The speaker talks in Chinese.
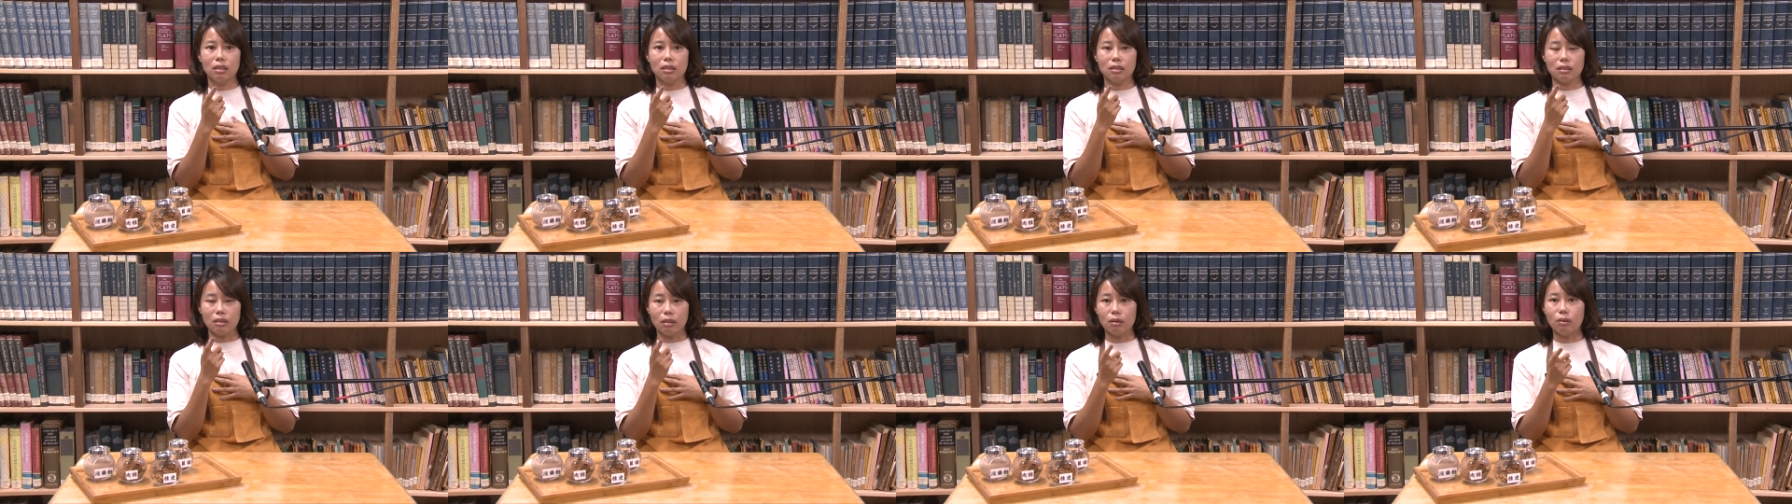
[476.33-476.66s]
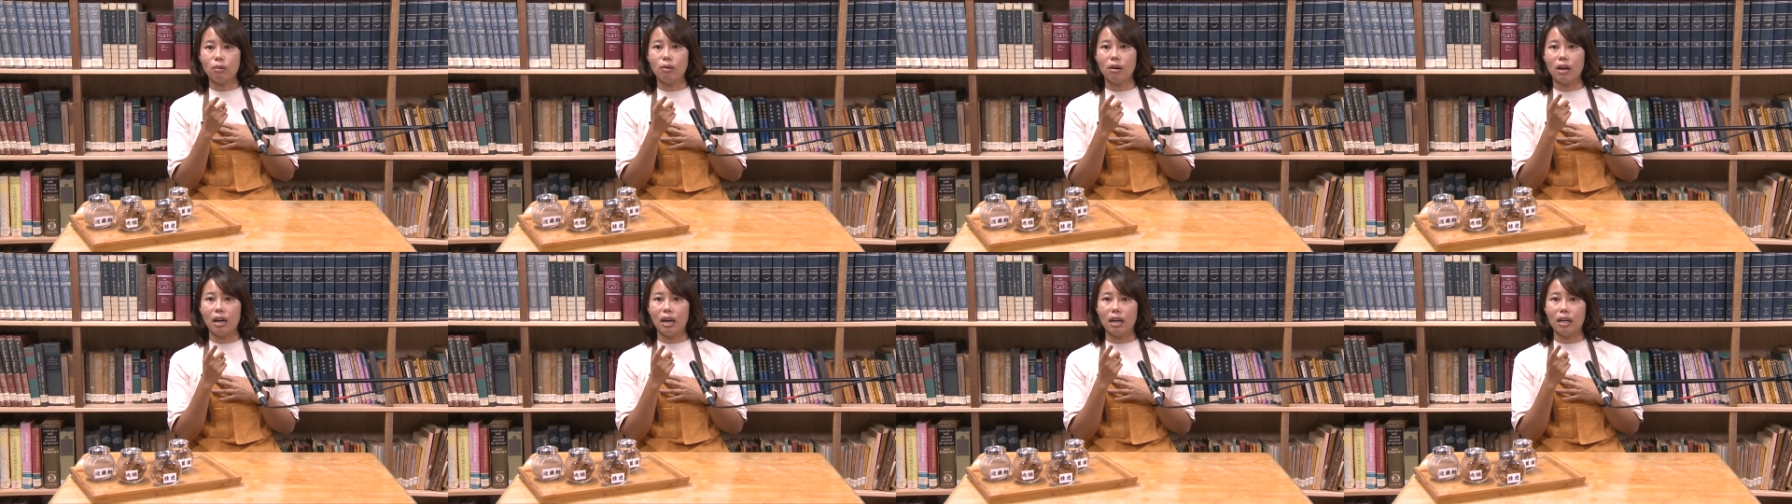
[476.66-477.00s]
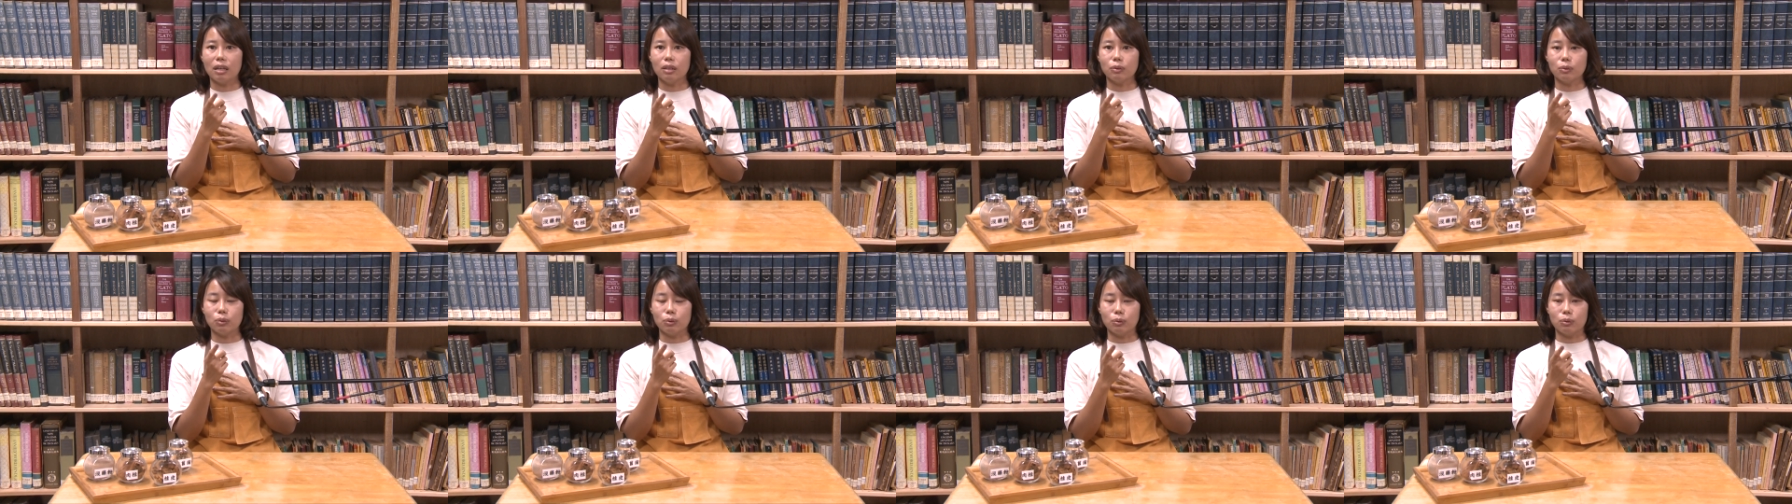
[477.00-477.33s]
的话
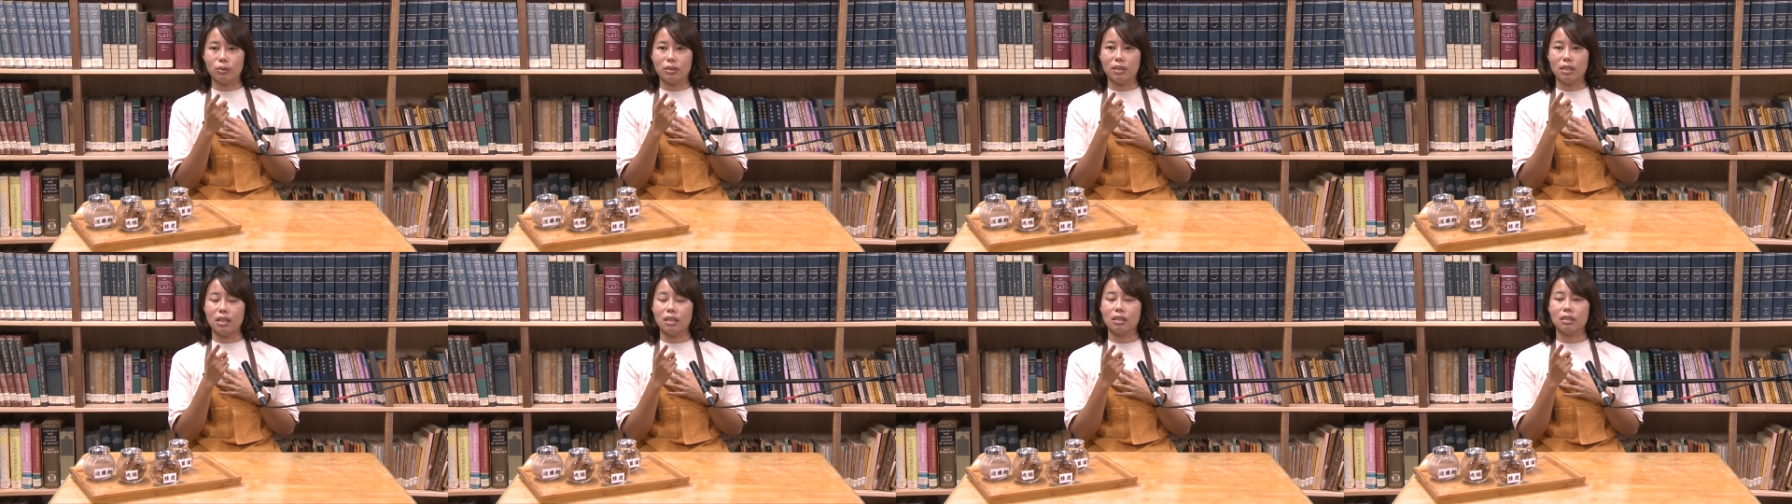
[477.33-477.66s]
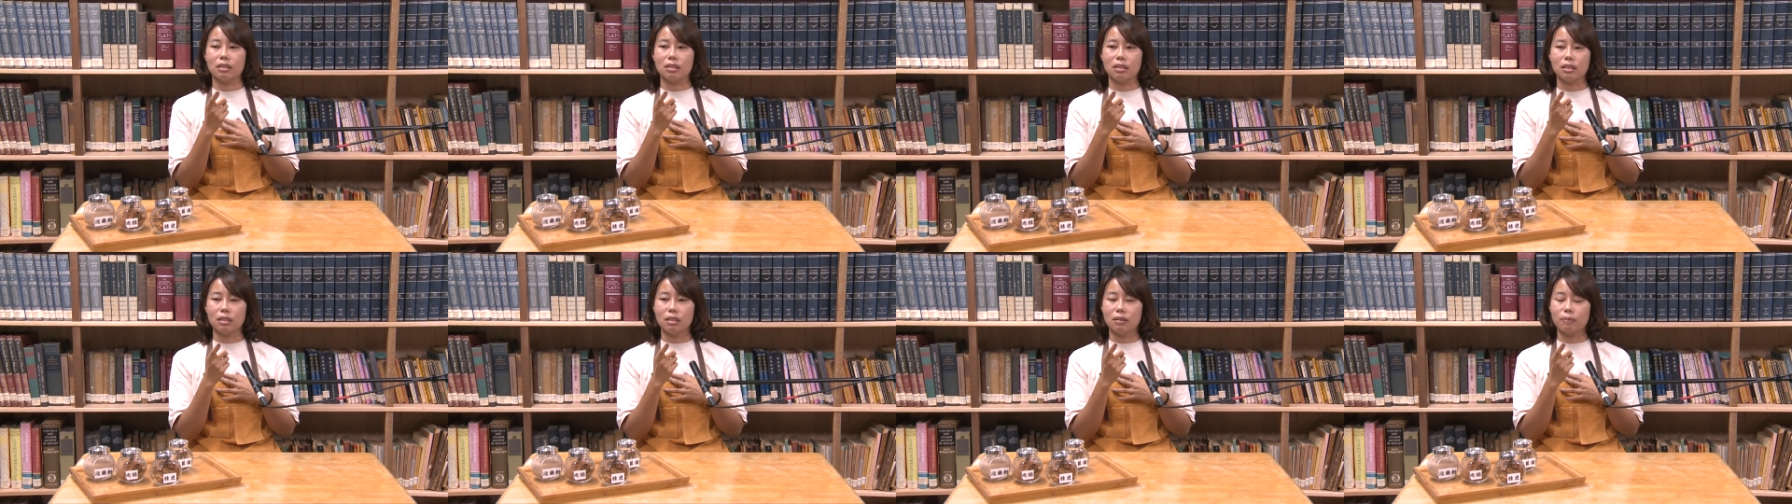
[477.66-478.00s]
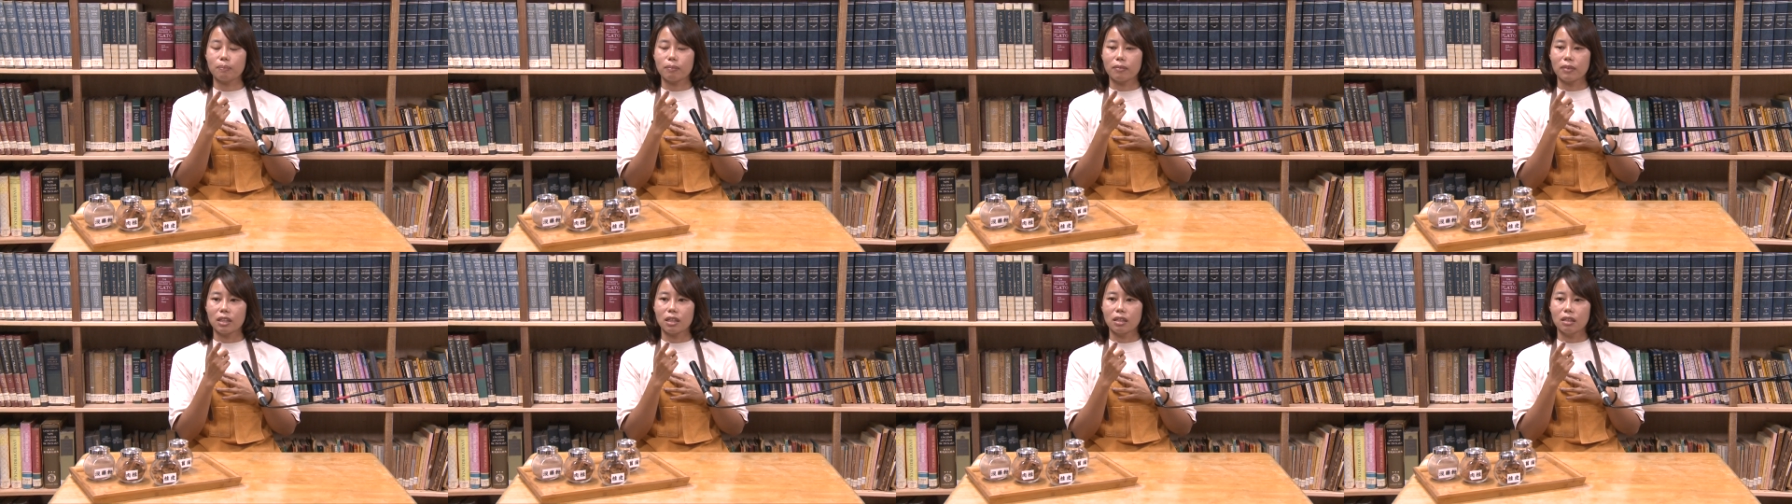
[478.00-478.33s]
语这样
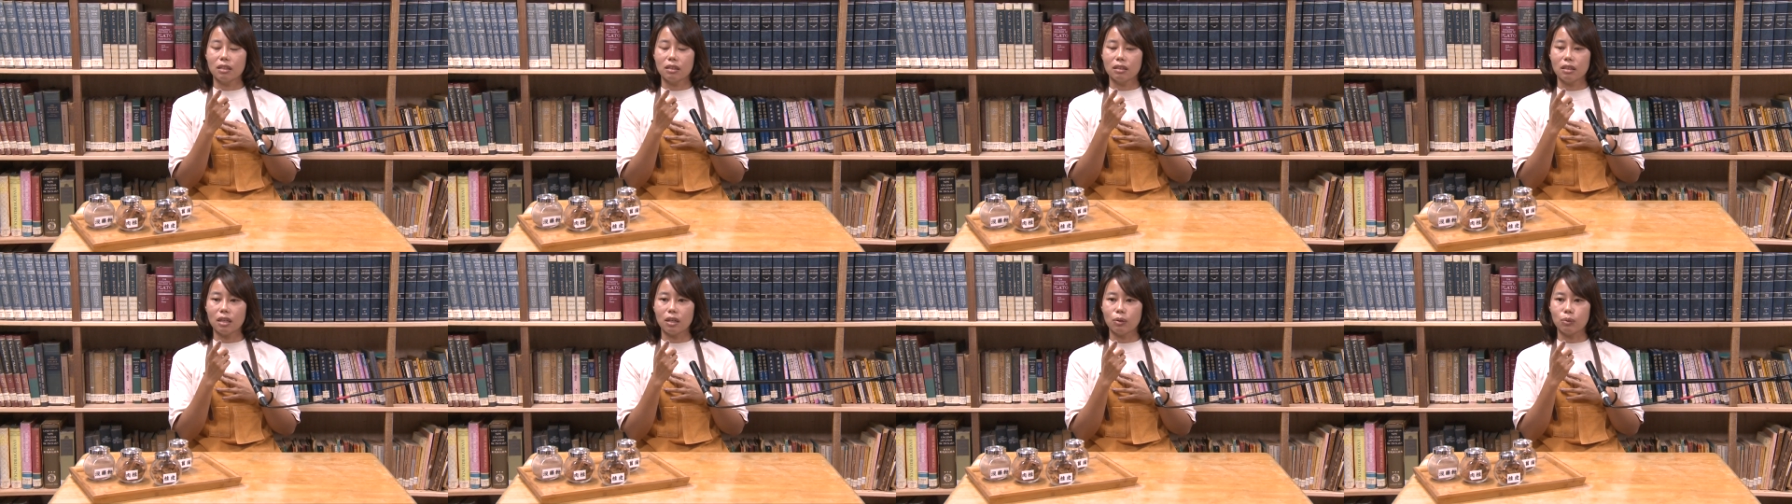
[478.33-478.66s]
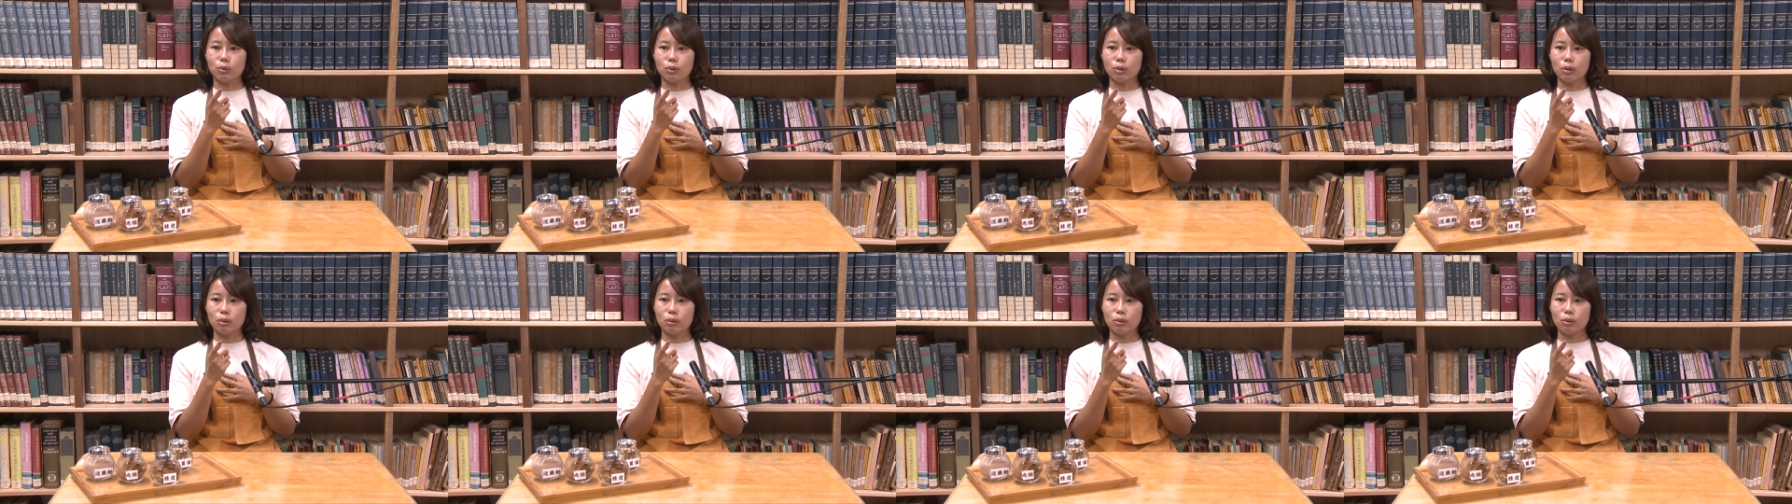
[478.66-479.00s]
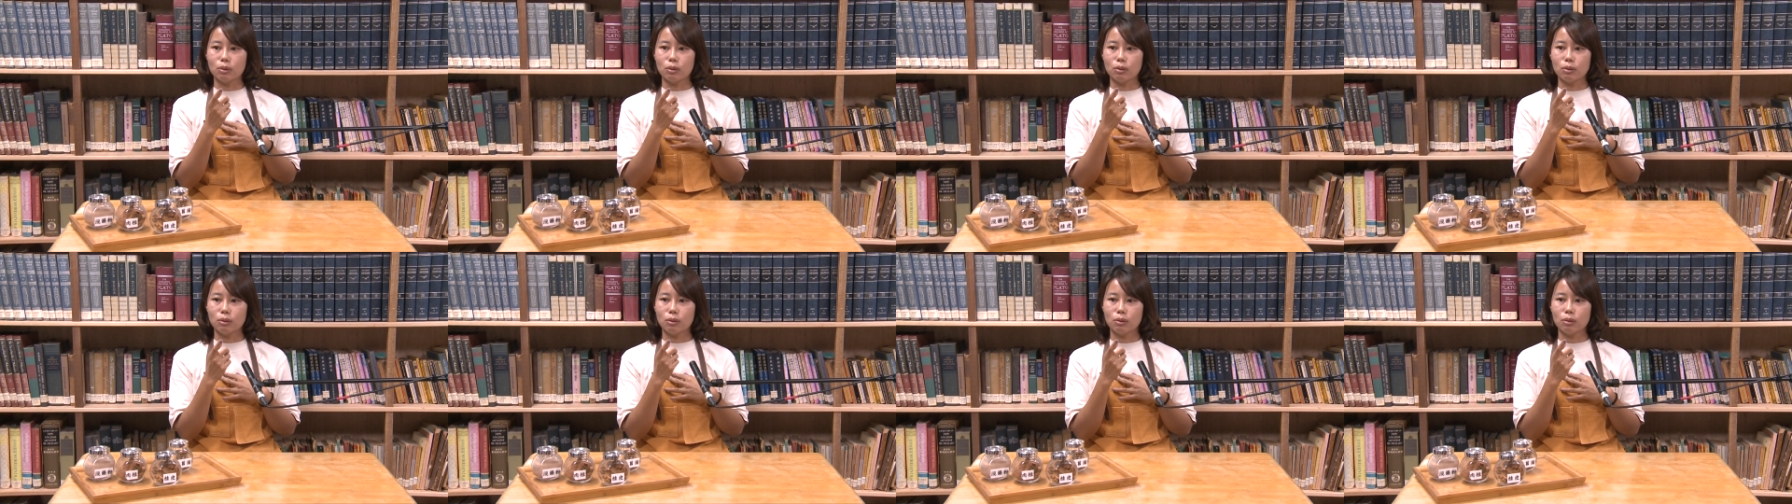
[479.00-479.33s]
子。”那我就
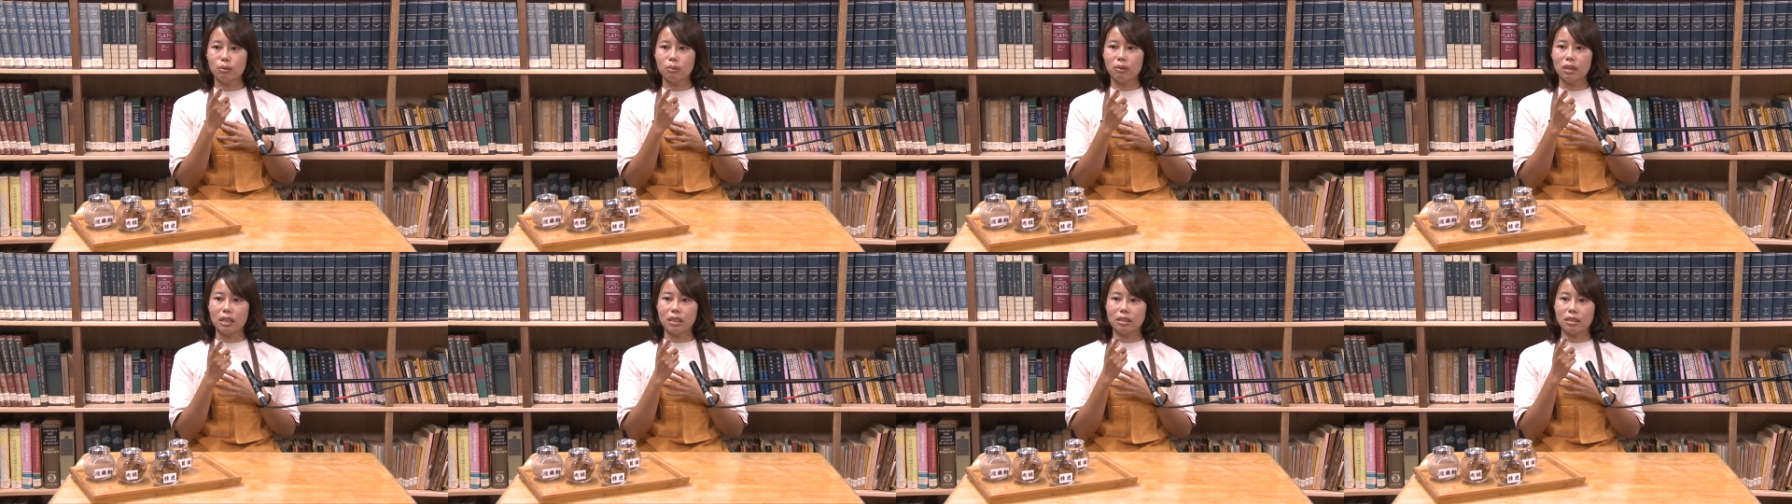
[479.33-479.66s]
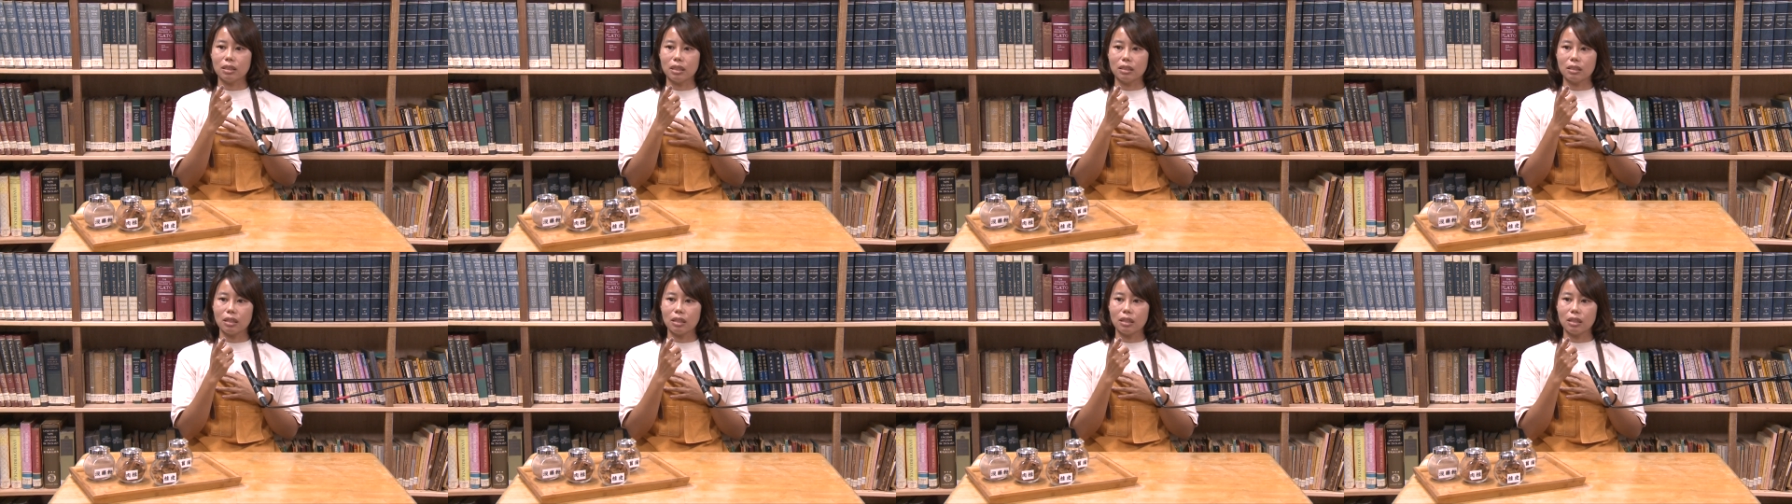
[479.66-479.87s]
突然想